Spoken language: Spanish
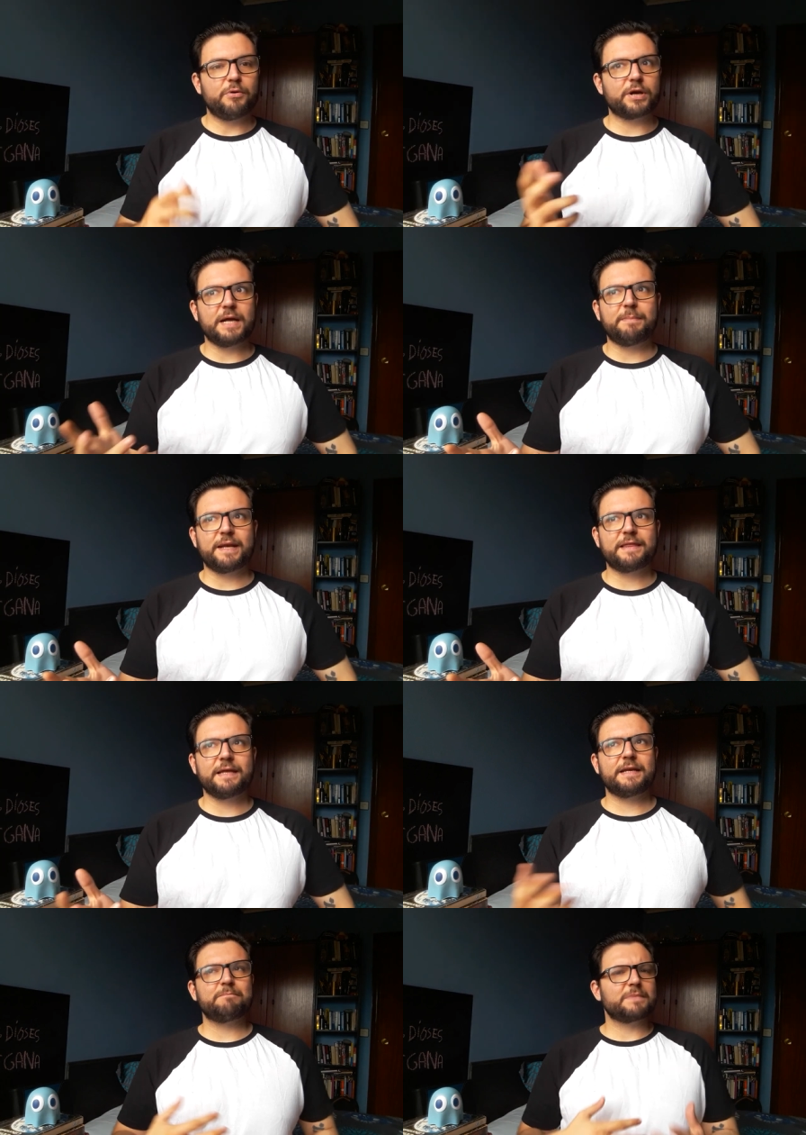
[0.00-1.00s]
porque al
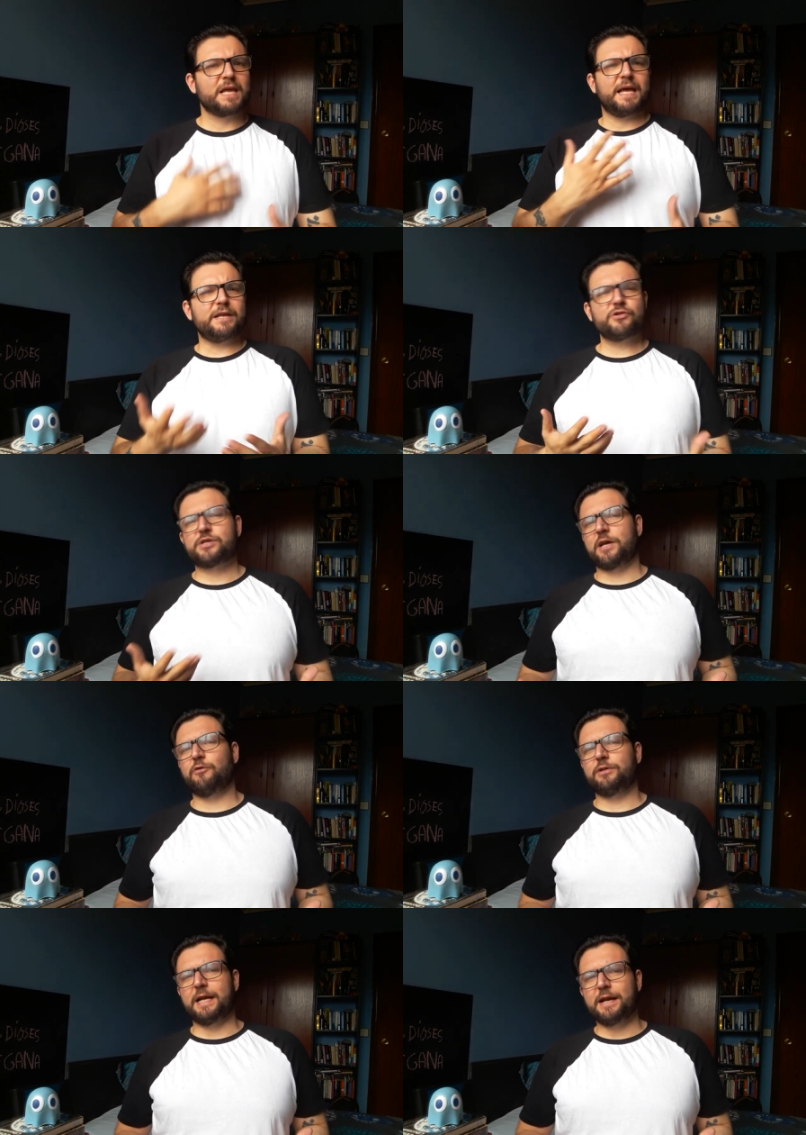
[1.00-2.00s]
parecer ellos se
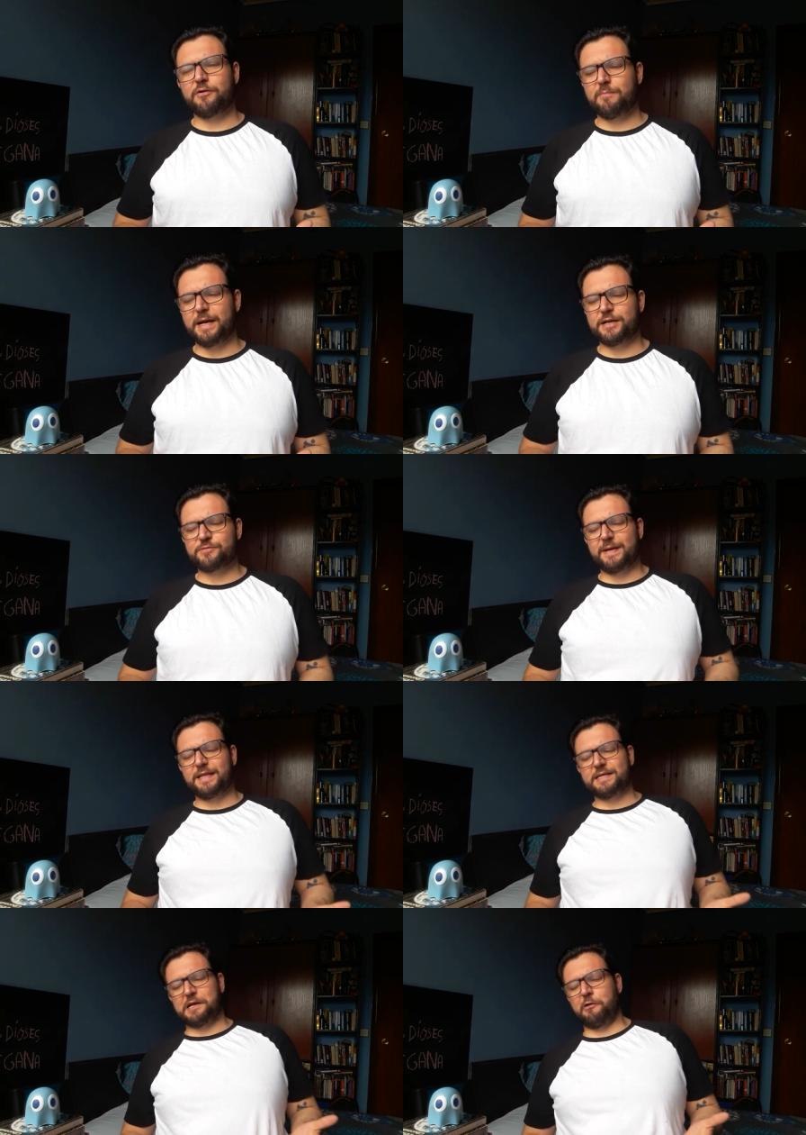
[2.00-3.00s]
encontraron varias
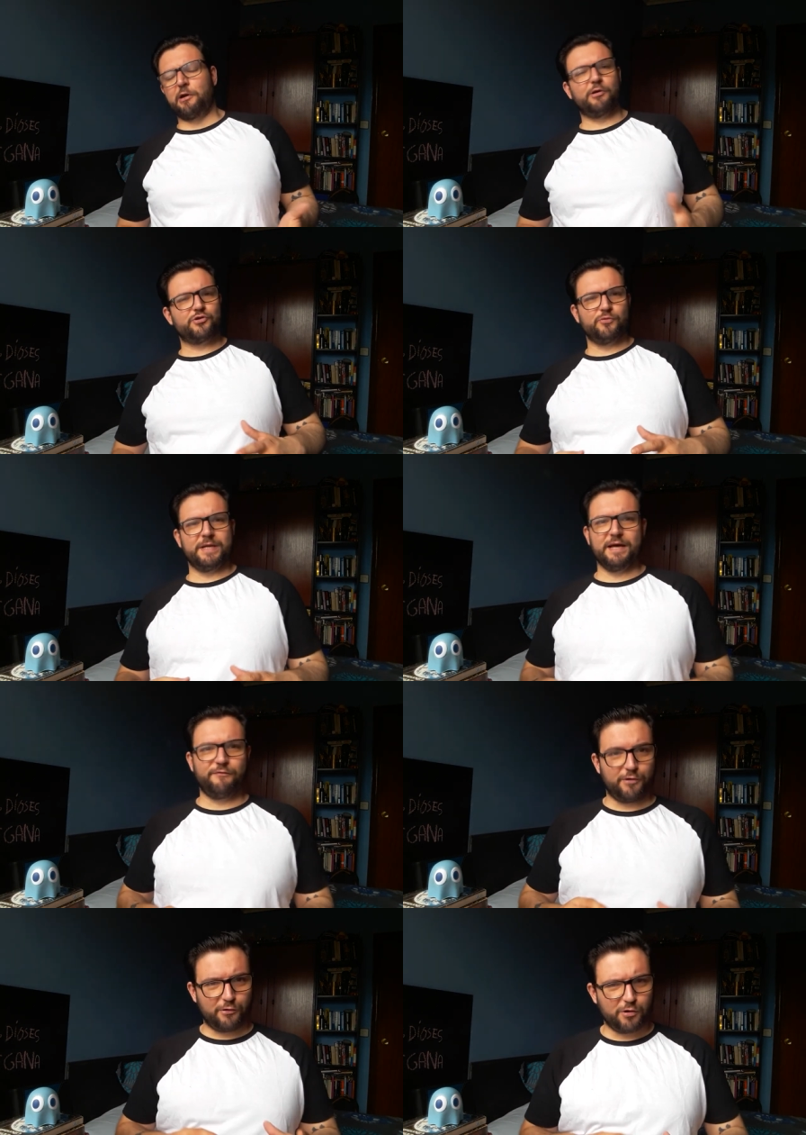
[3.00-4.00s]
veces a lo largo de su vida,
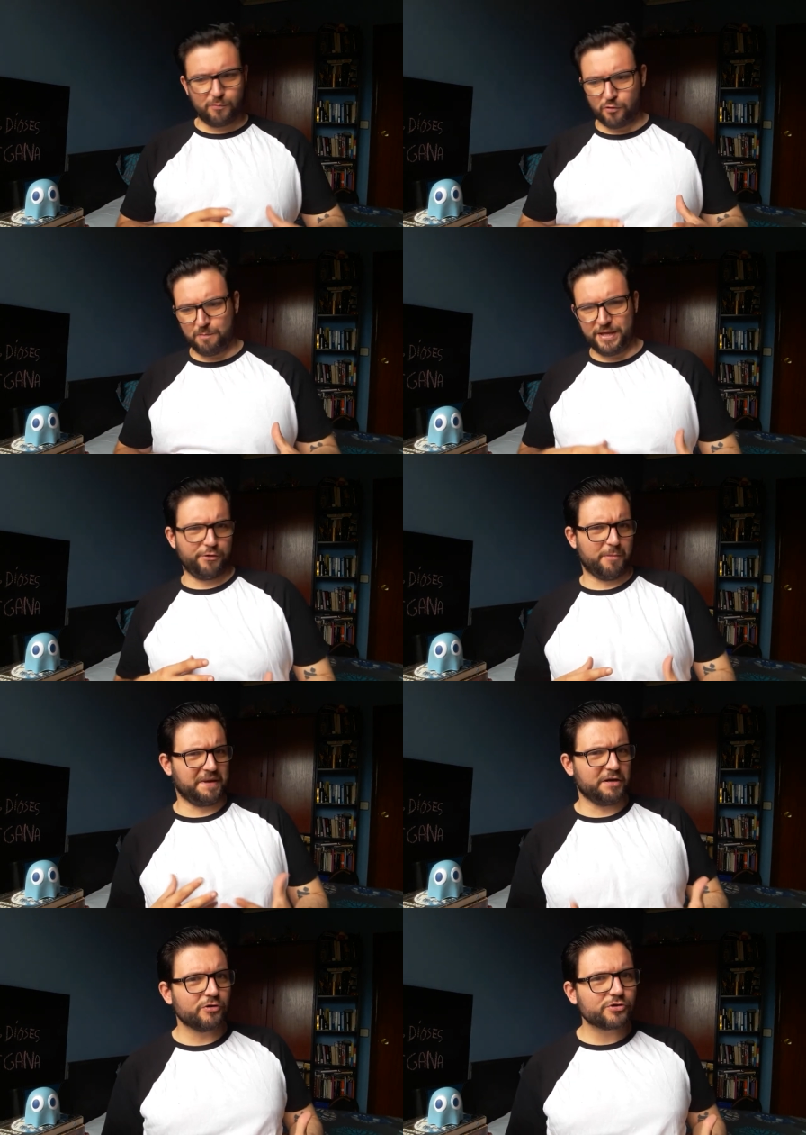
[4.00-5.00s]
fueron como medio
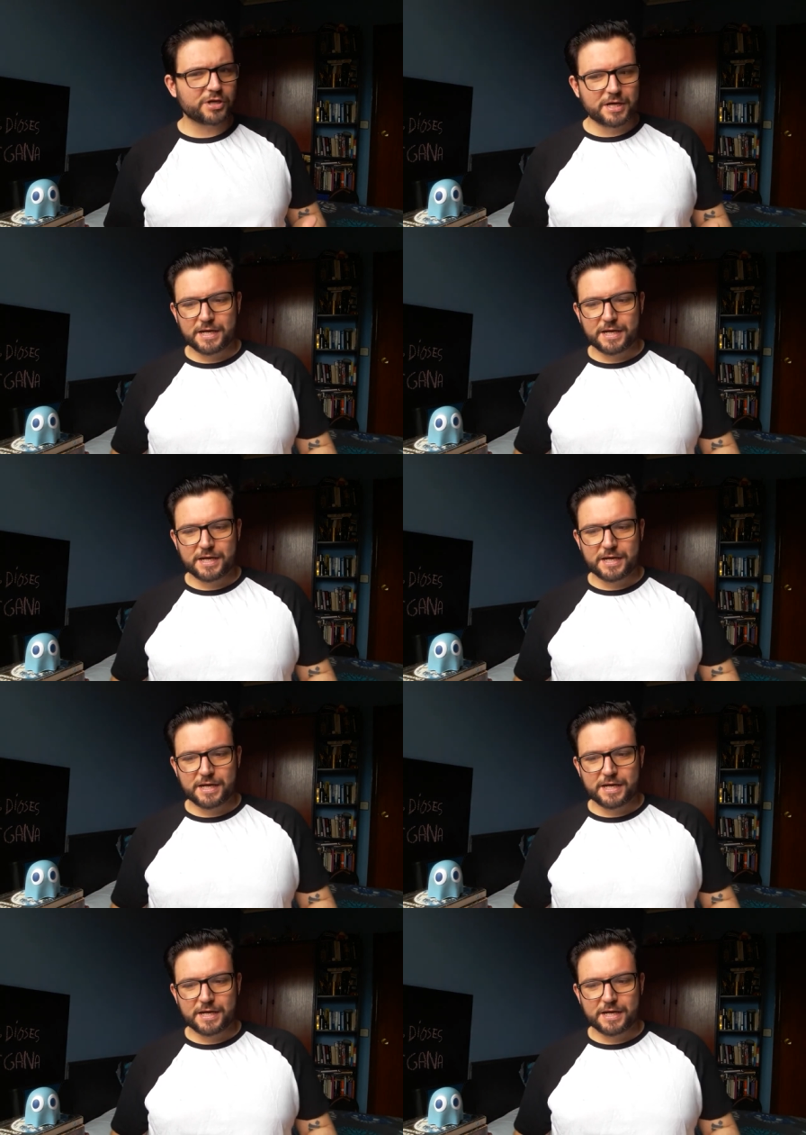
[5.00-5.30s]
amigos